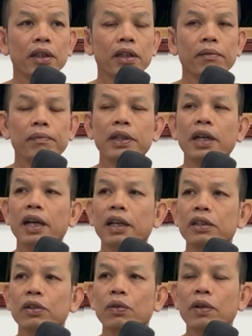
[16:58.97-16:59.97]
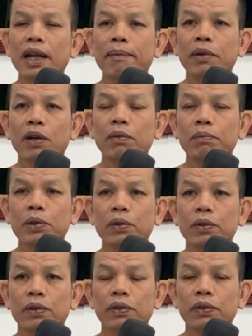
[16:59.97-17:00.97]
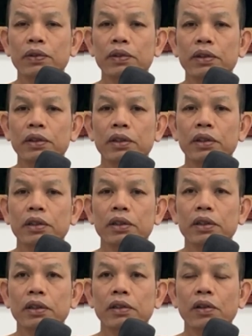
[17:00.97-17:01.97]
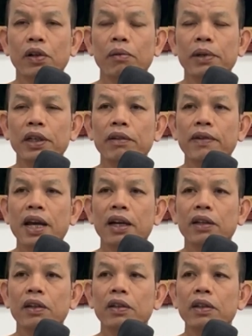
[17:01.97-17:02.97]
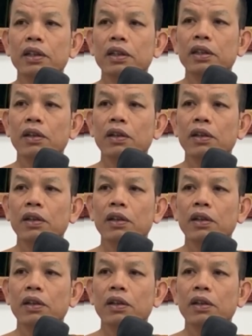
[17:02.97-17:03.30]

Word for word: อเพื่อให้สงรับเข้าหมู่ ขอปริวาสแล้วก็ต้อง